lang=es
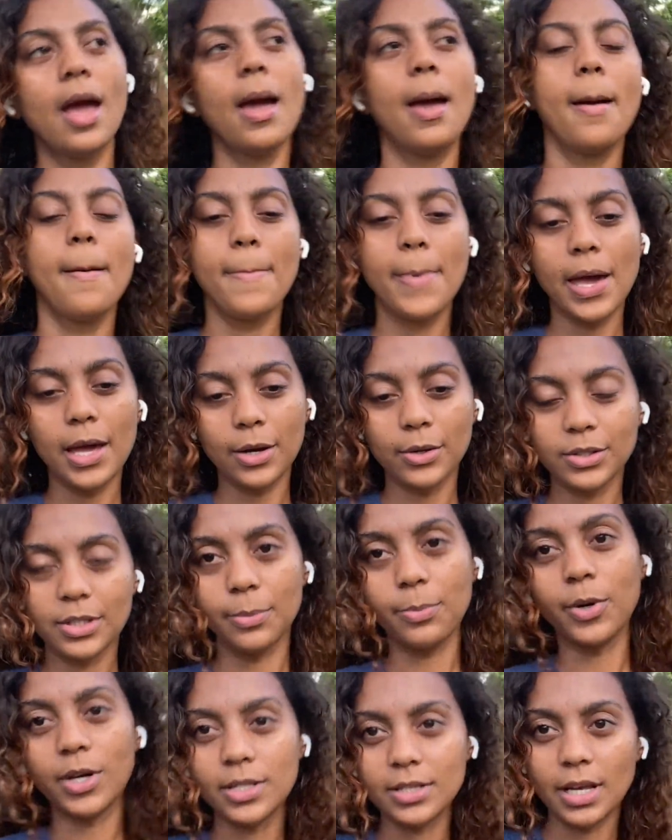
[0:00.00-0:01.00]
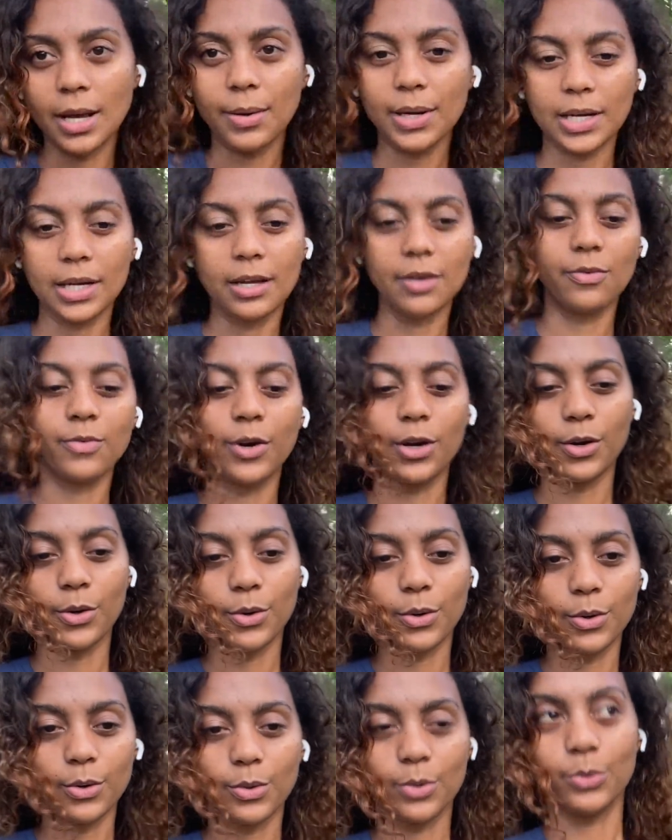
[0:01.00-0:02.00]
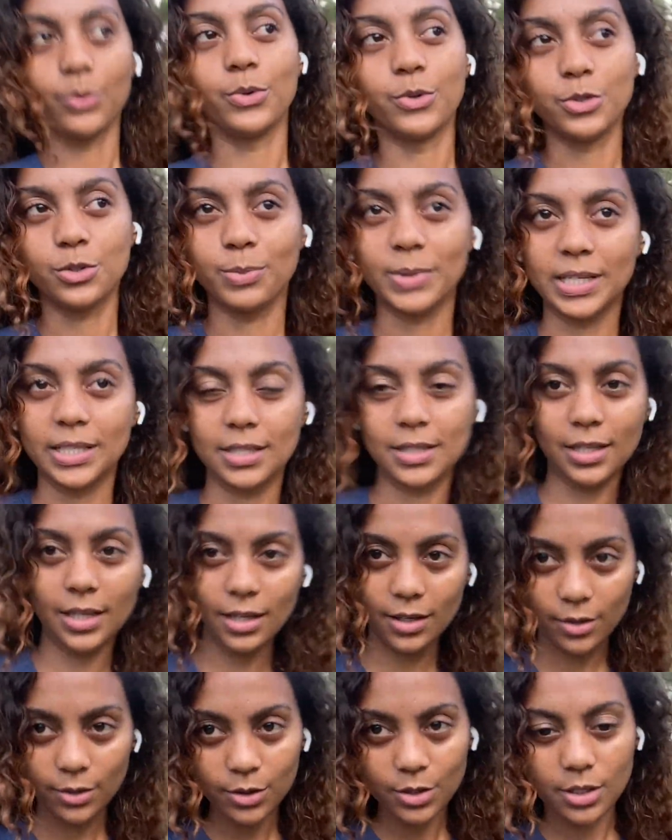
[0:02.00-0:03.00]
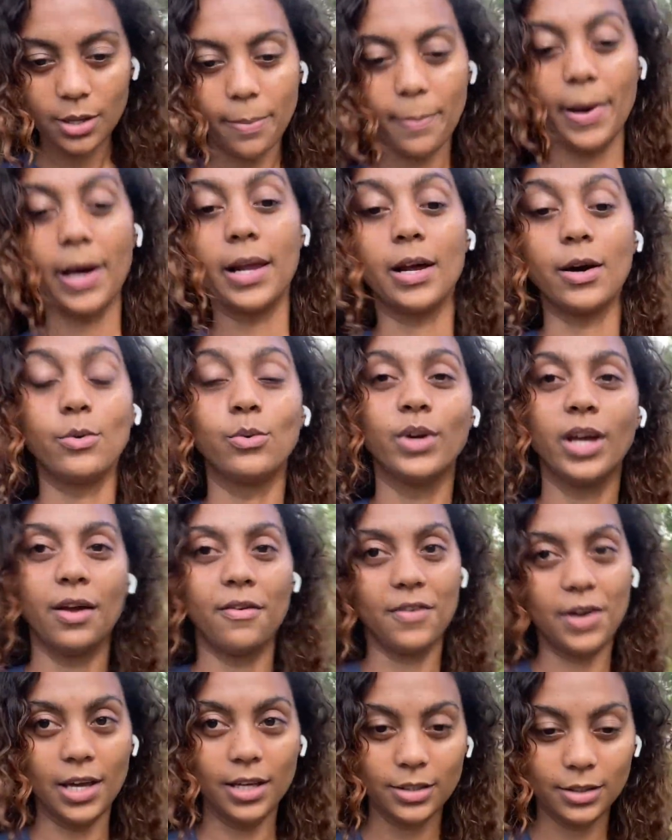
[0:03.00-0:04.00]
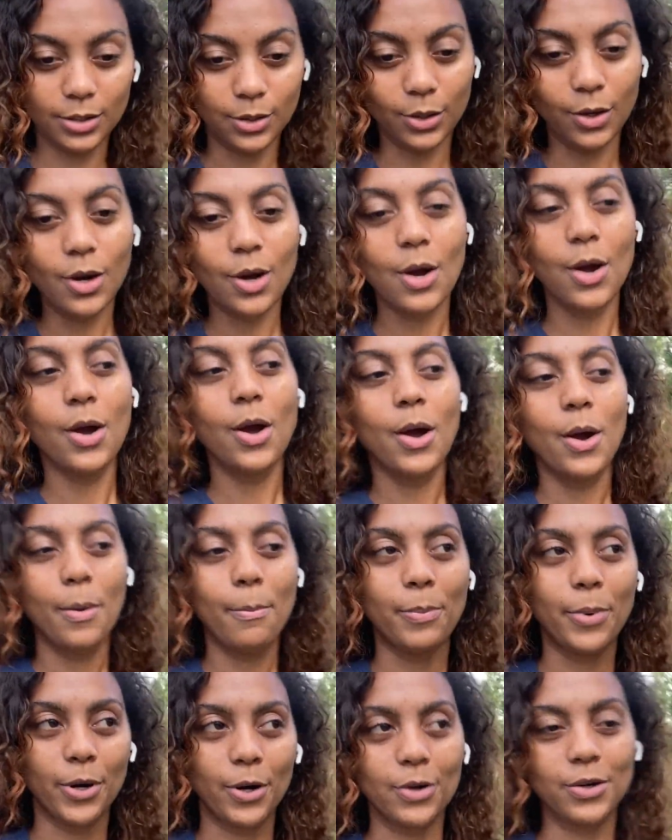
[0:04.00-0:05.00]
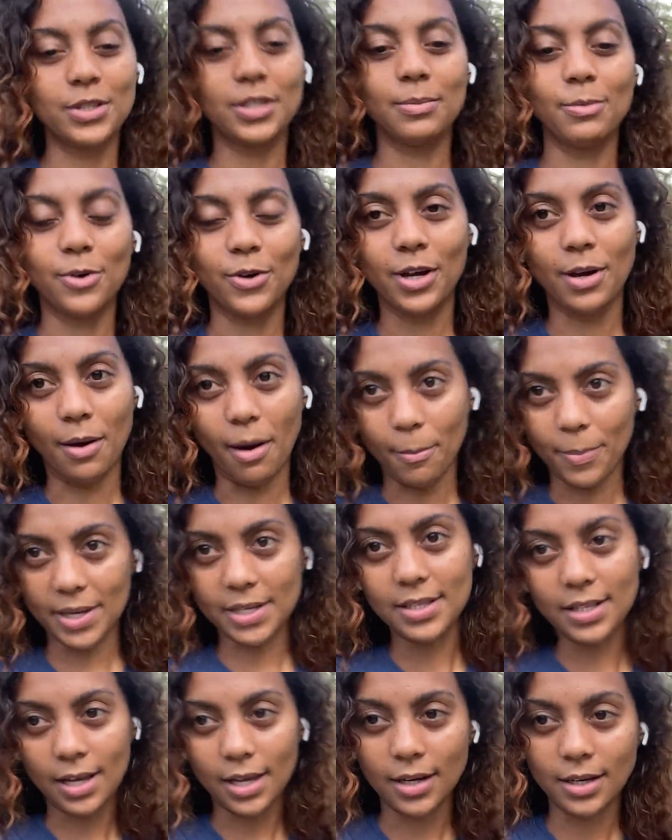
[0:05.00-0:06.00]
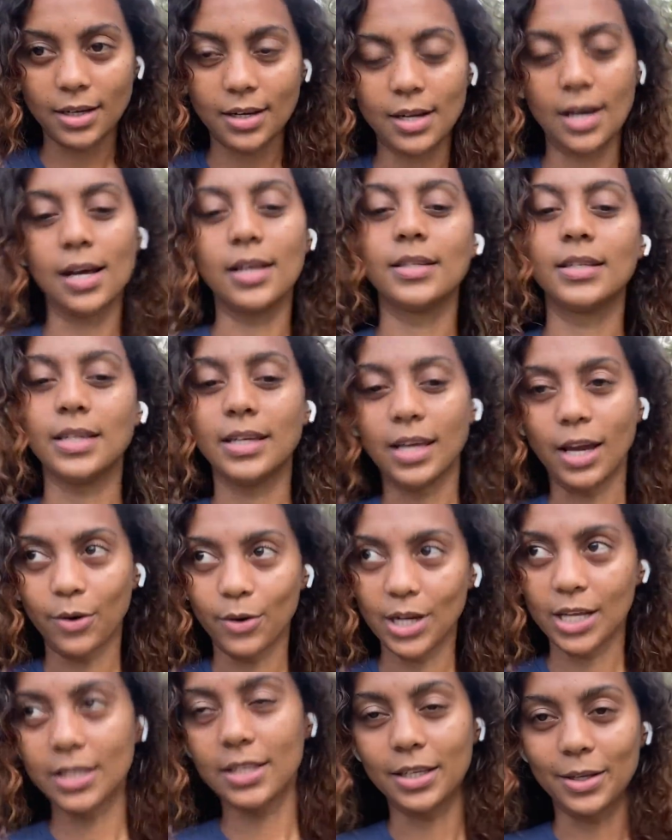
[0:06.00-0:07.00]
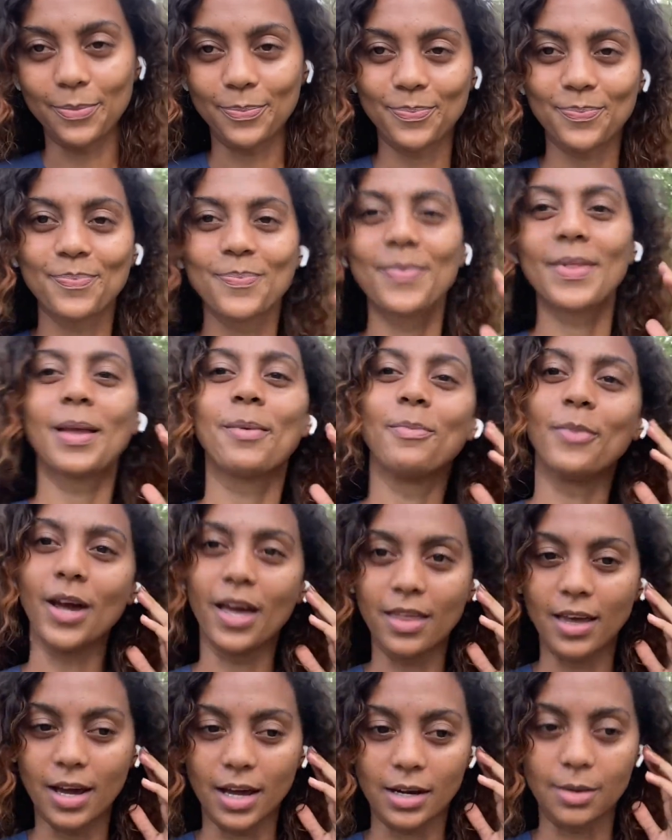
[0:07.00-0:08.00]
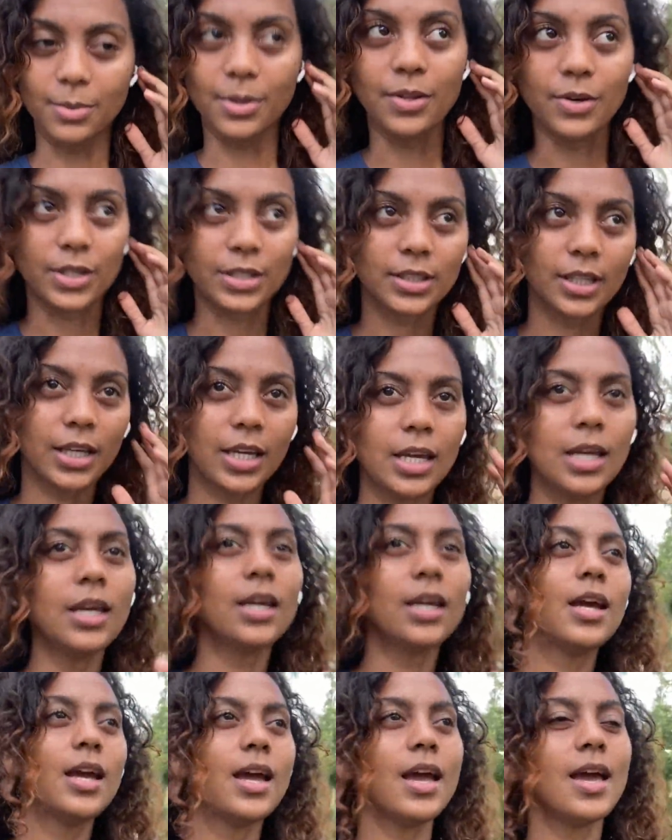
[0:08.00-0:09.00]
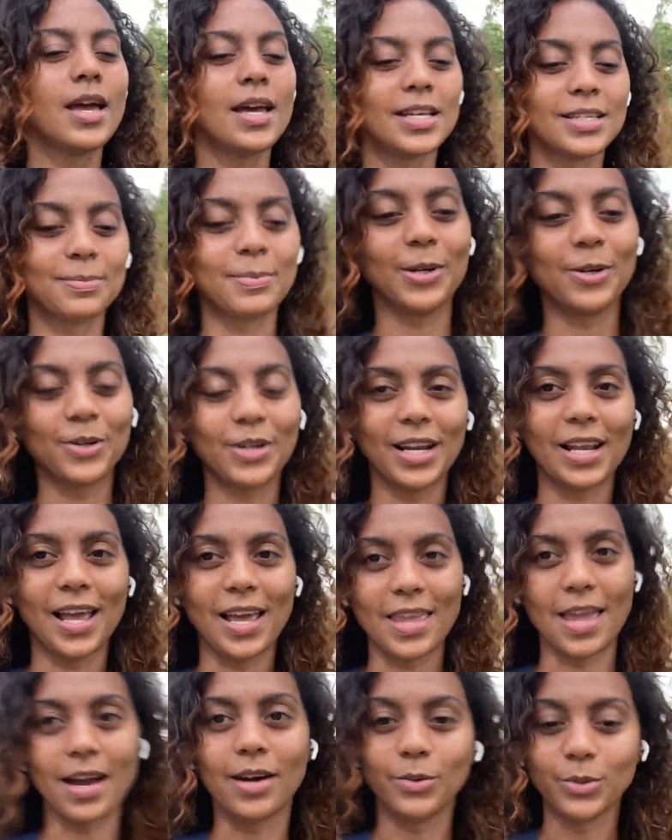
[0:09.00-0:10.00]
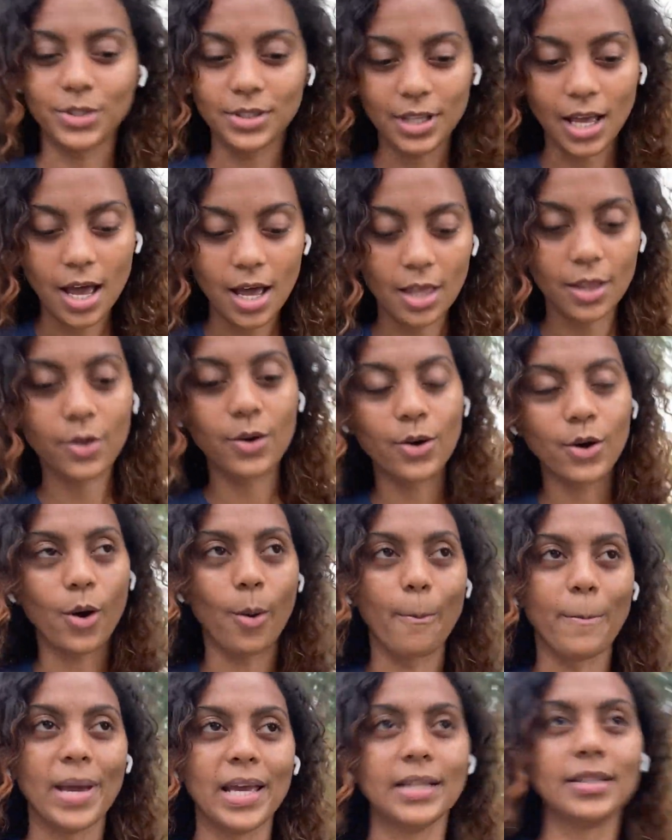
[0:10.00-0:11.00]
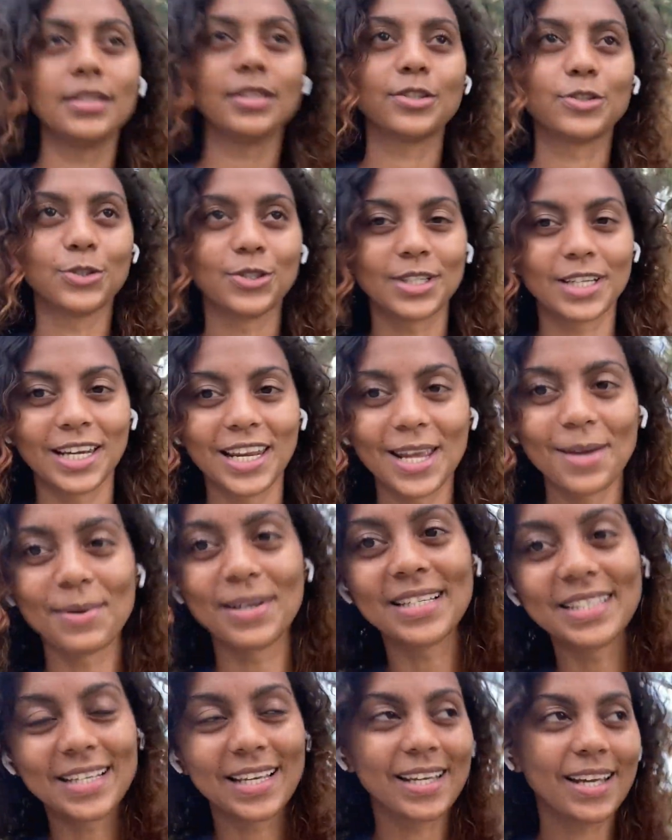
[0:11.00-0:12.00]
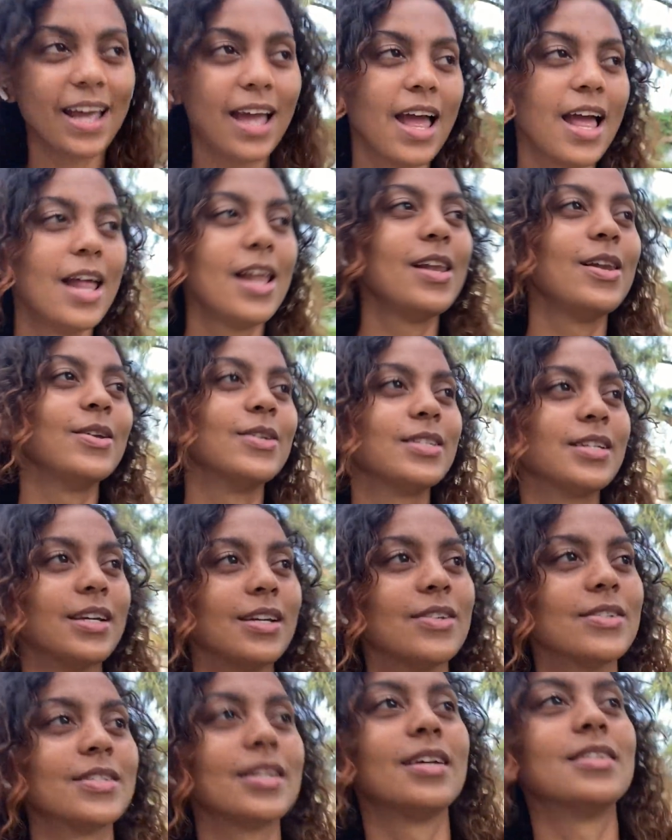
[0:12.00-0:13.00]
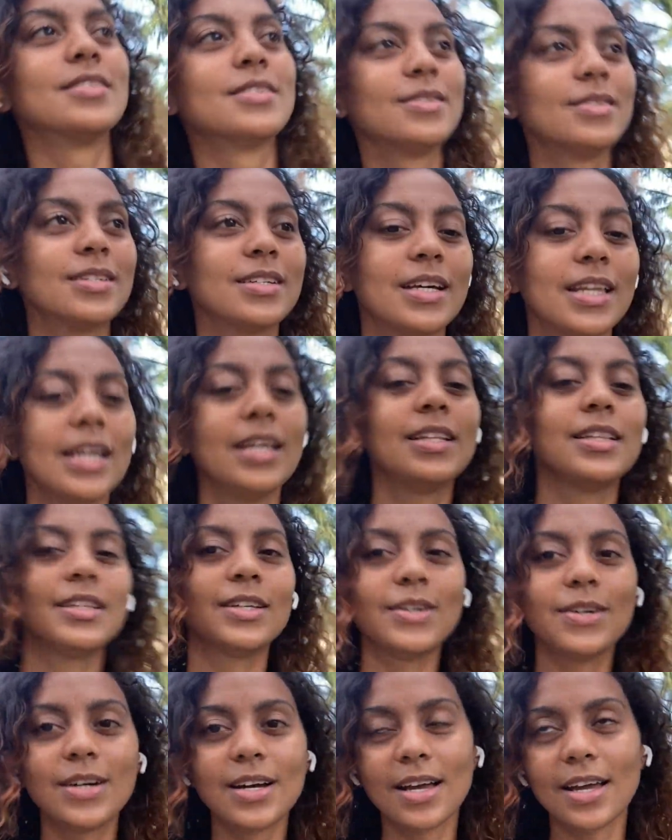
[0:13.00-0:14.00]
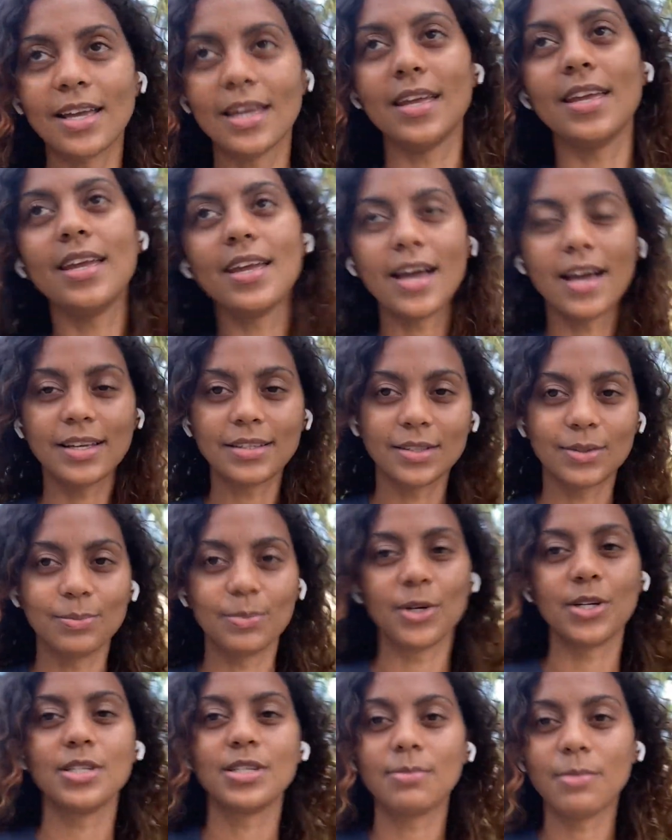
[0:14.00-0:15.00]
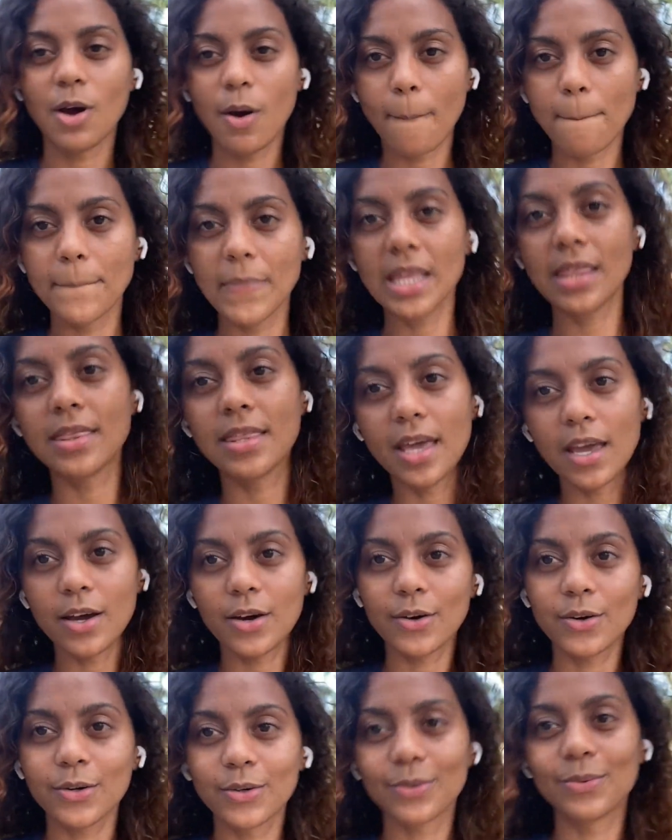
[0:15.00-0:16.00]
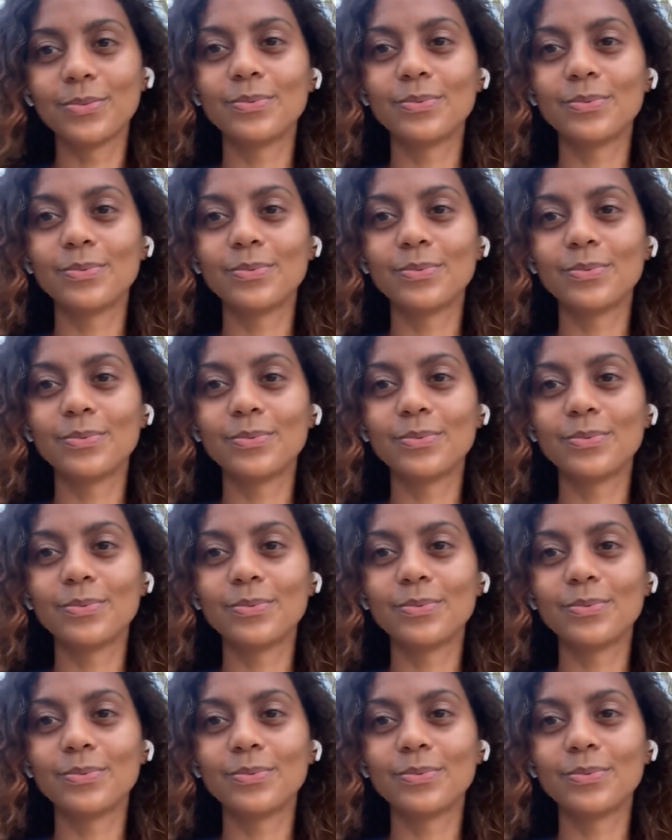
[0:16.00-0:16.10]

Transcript: pero sí pueden saber que fueron unos vestidos para un evento próximo que va a pasar así que ahora sí voy a dejar el video hasta aquí espero que les haya gustado comenten suscríbanse los que no se han suscrito y hasta un próximo video